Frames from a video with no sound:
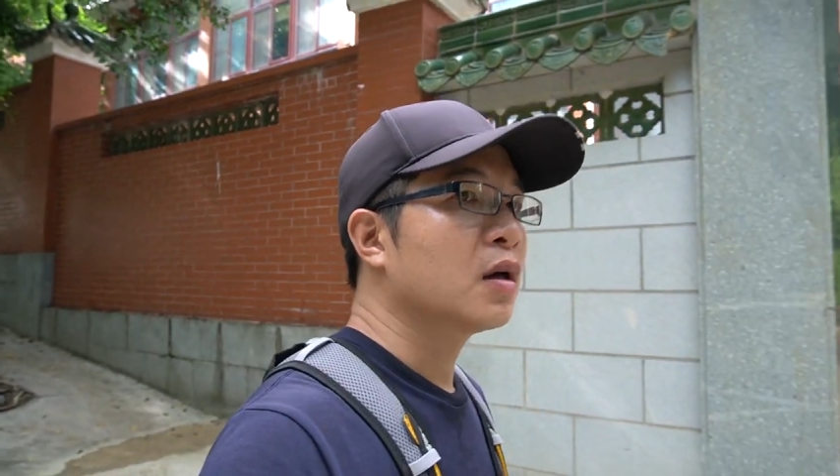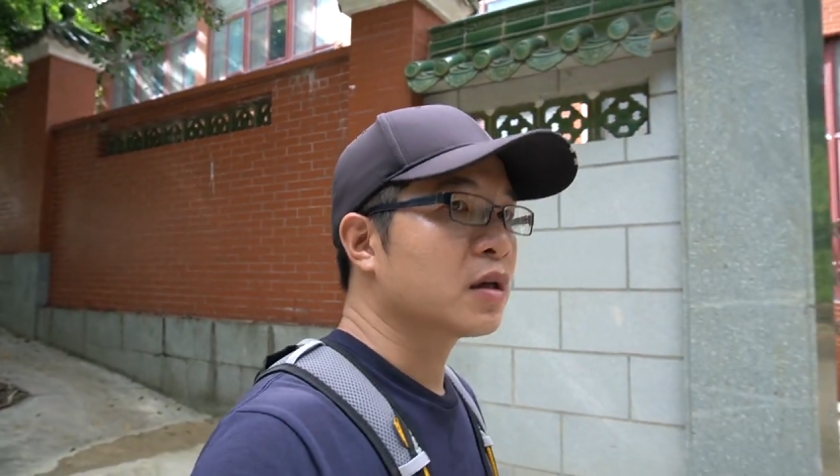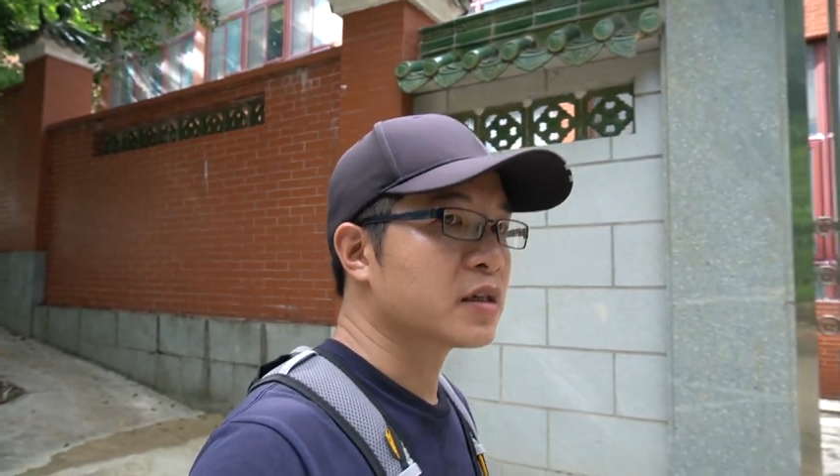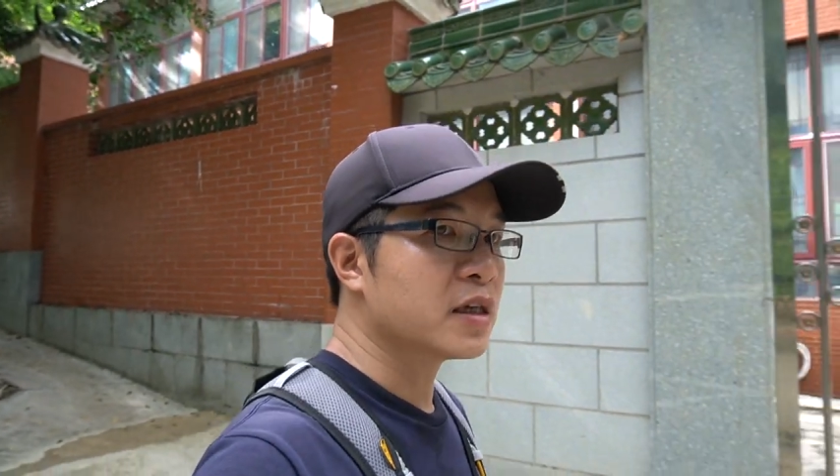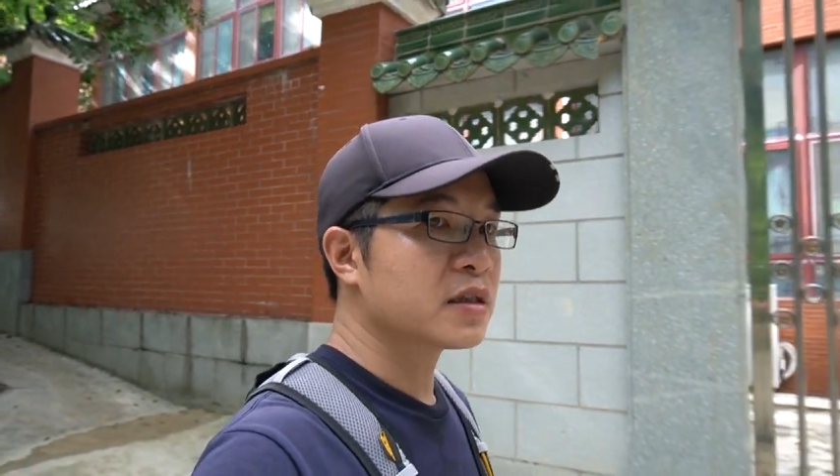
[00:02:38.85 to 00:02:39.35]

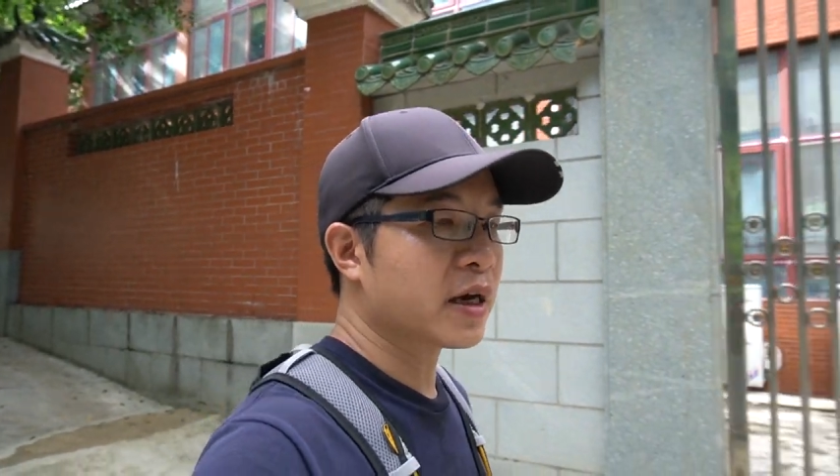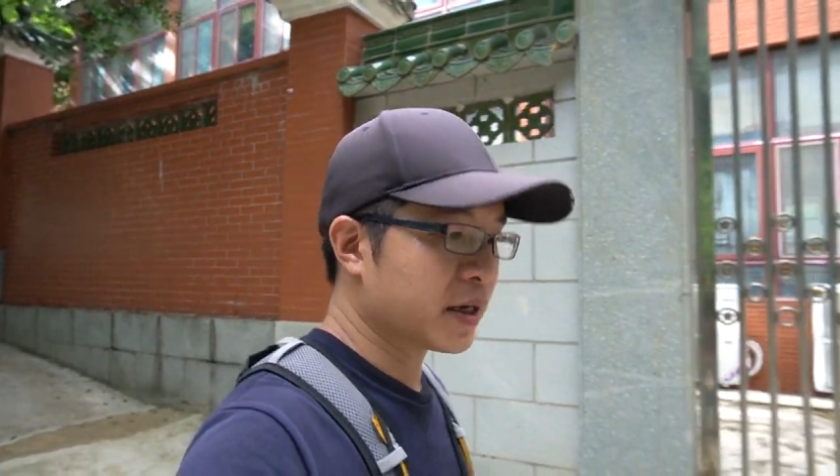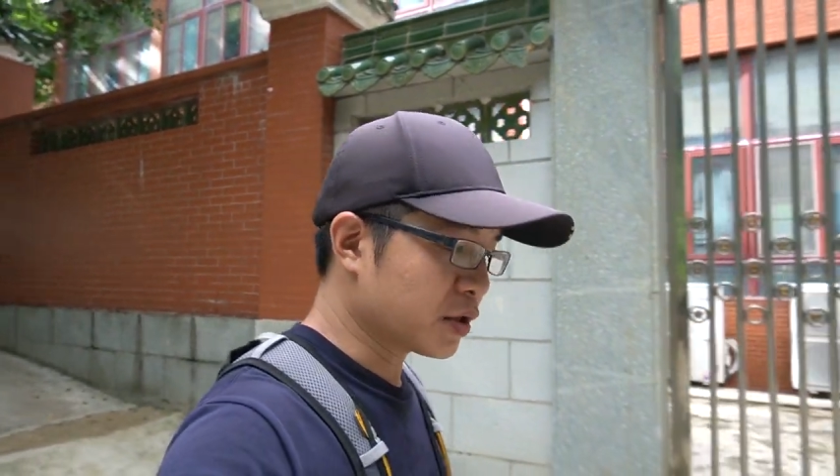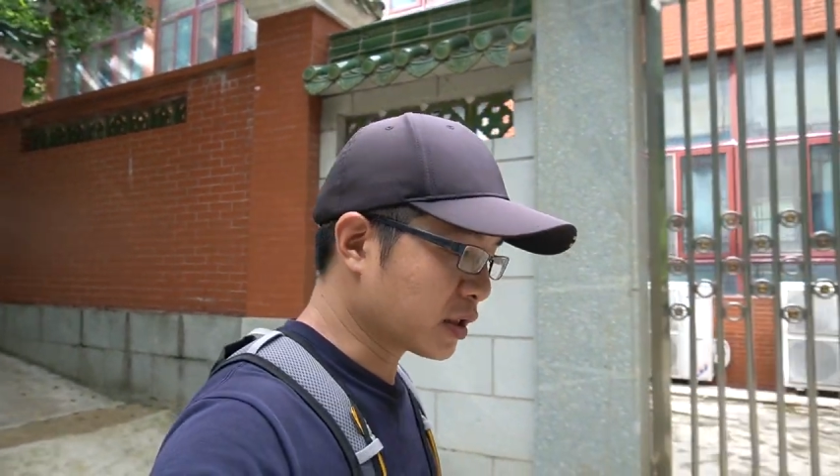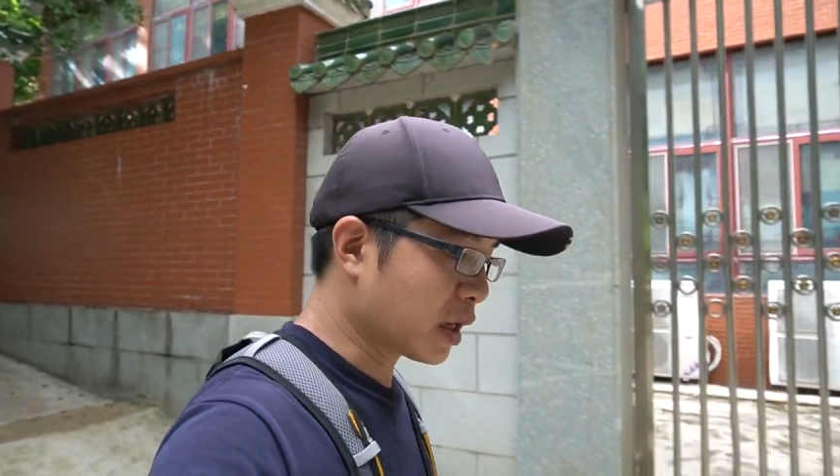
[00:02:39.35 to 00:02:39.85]
那现
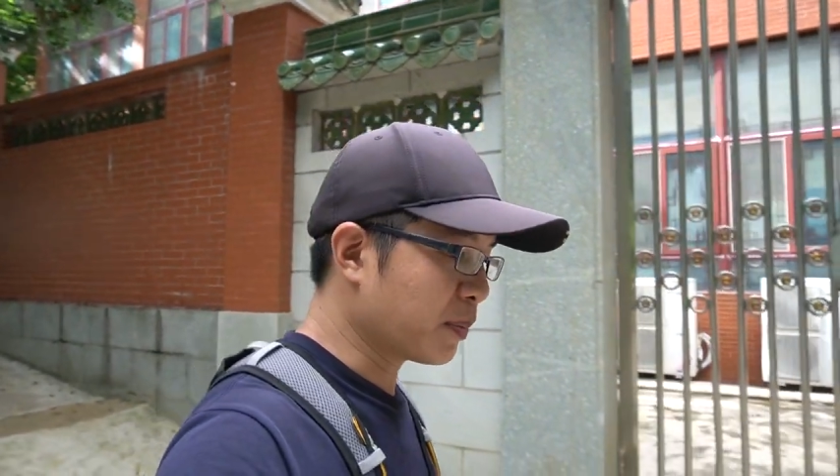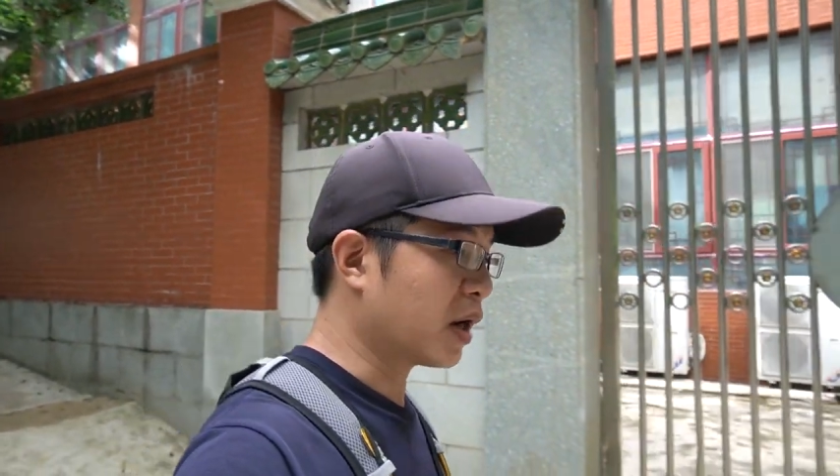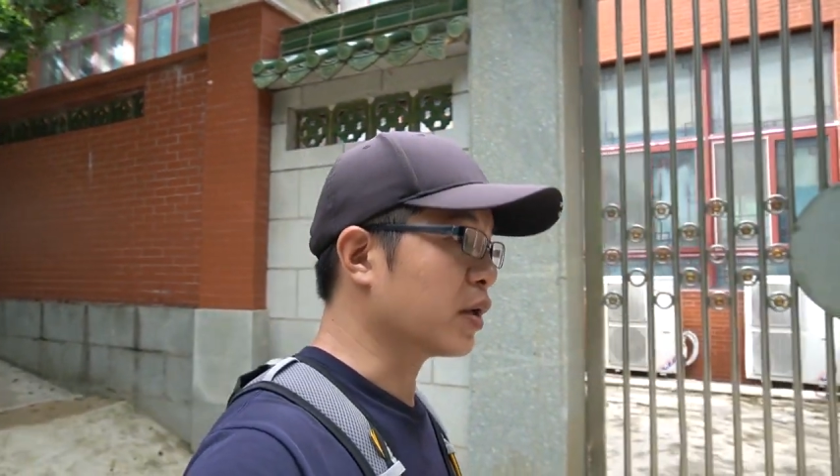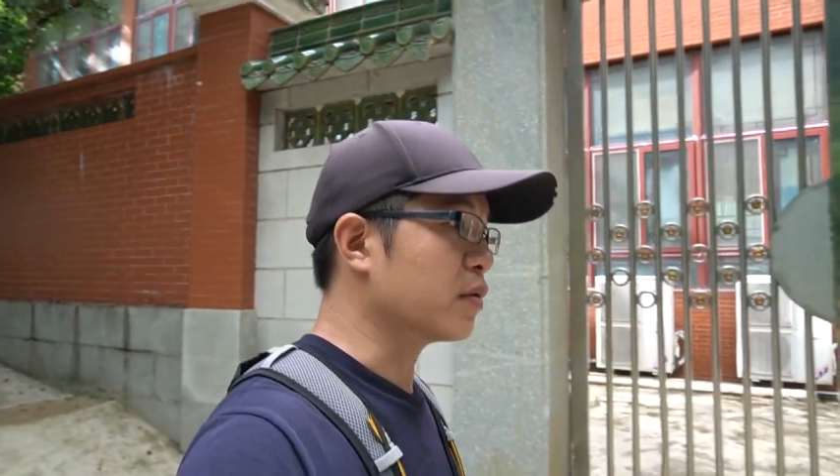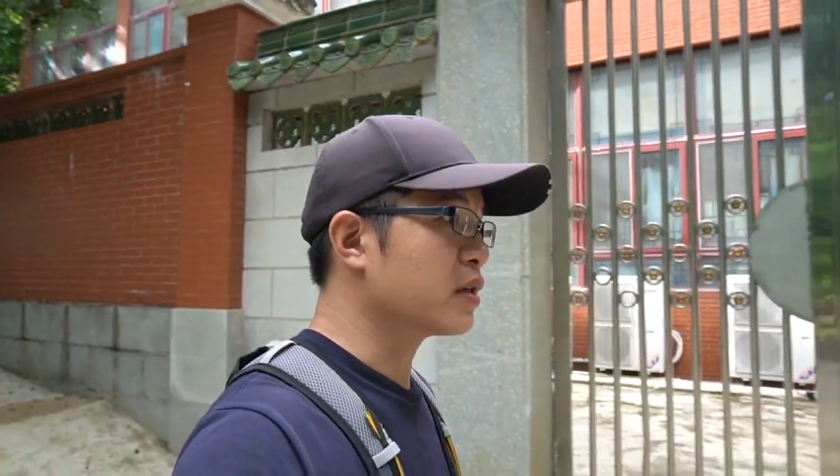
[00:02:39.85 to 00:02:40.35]
在仍然
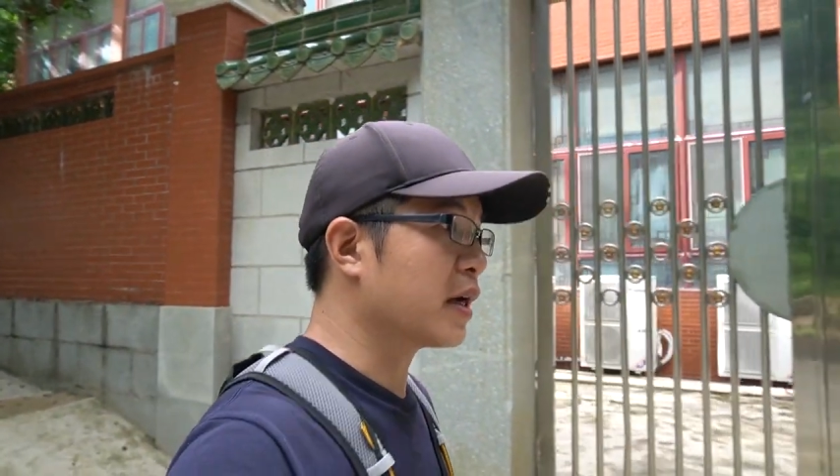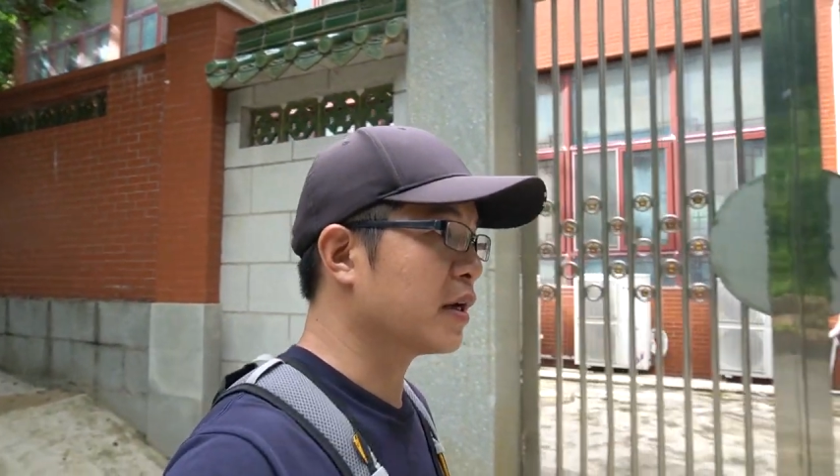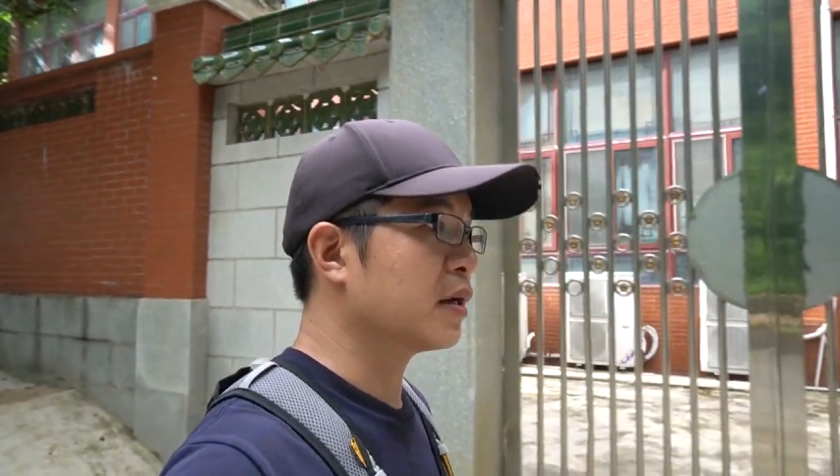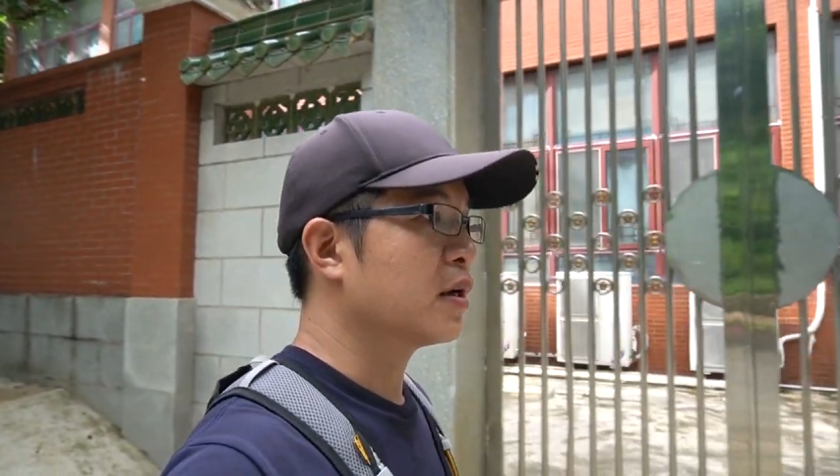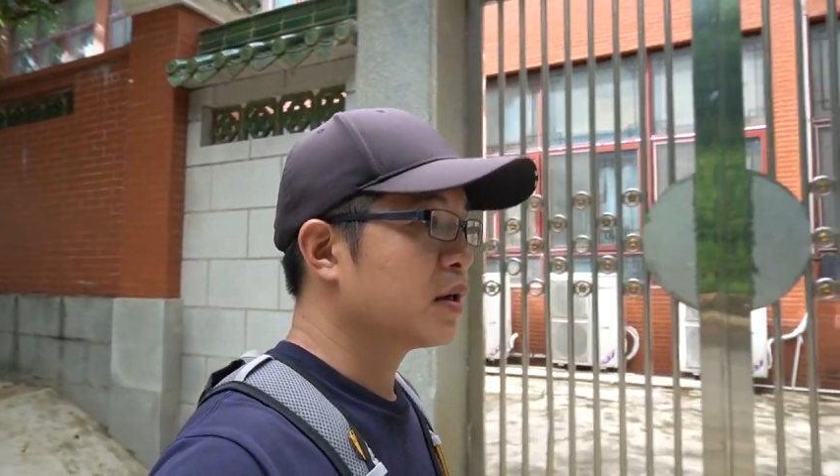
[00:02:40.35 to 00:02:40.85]
保留在